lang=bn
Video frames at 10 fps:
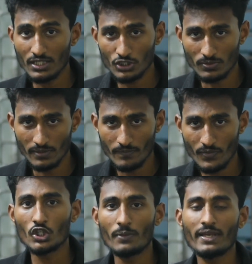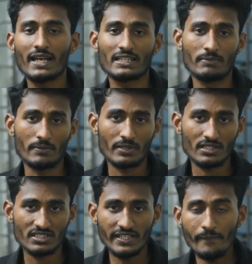মাধ্যমে তবে একটা ব্যাপার
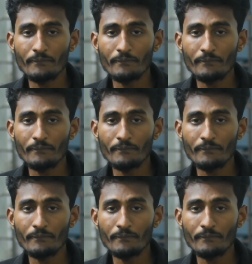আছে